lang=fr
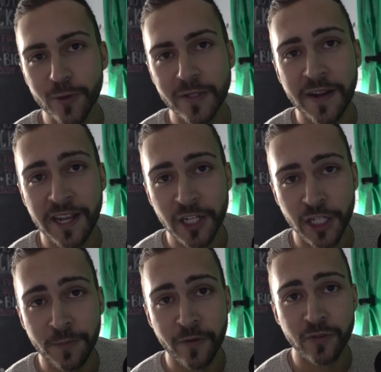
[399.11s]
Si vous la
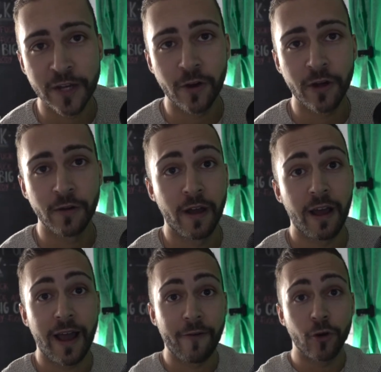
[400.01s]
télécharger puis vous avoir, euh,
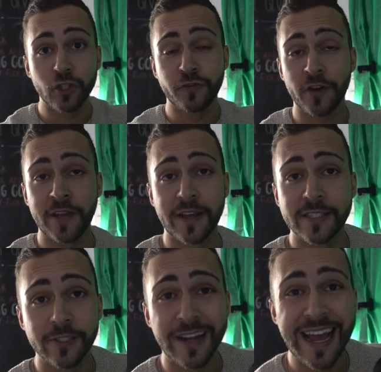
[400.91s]
avoir du fun avec
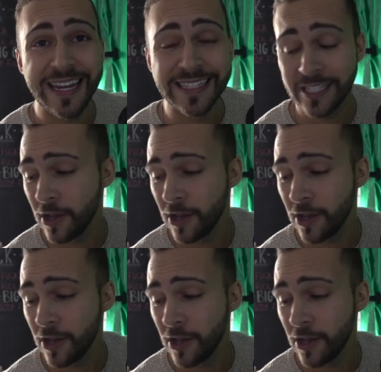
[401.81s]
ça, allez-y.